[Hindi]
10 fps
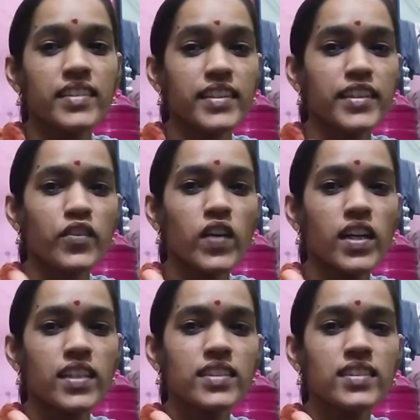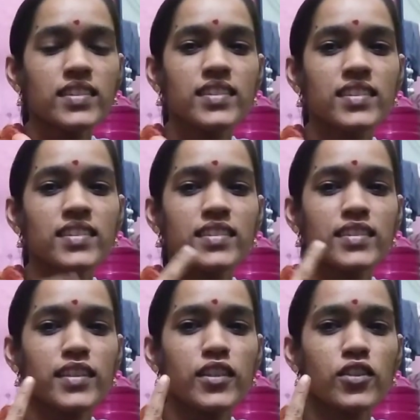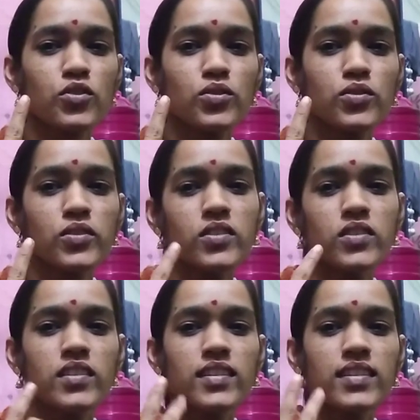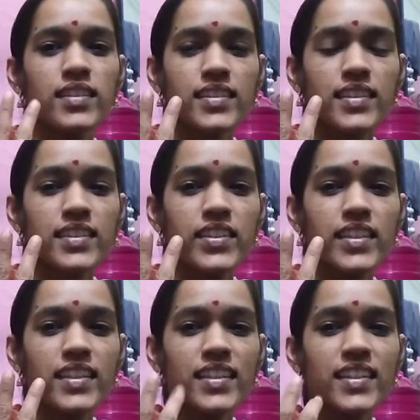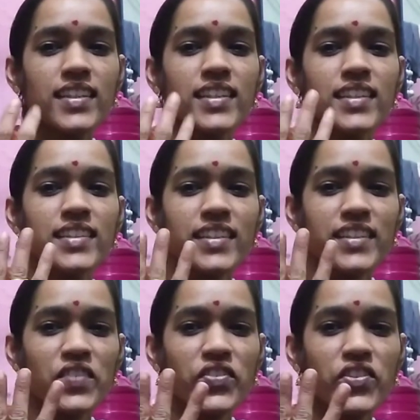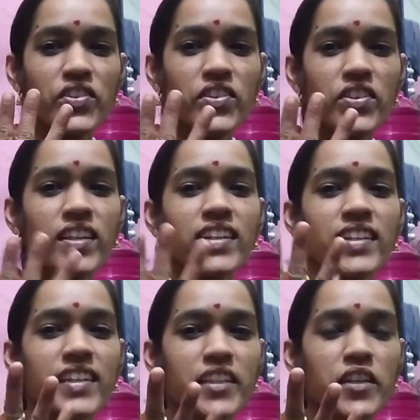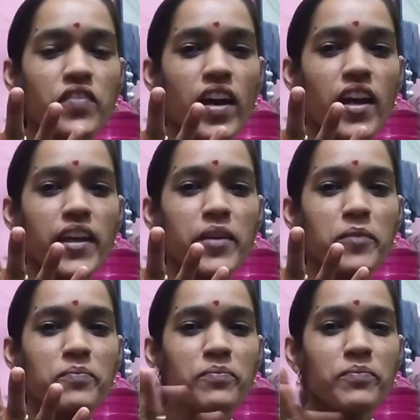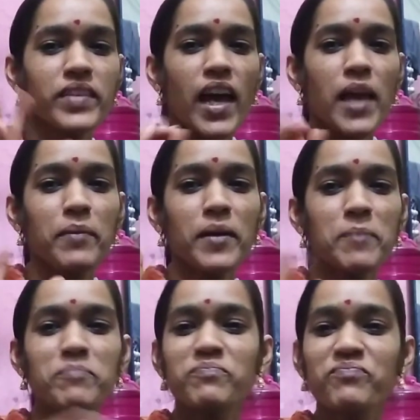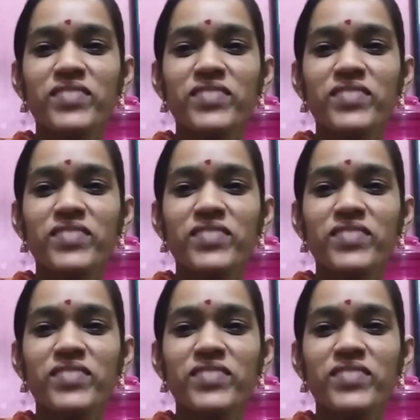टिक वन टिक टू टिक थ्री टिक फोर टिक फाइव टाइम अप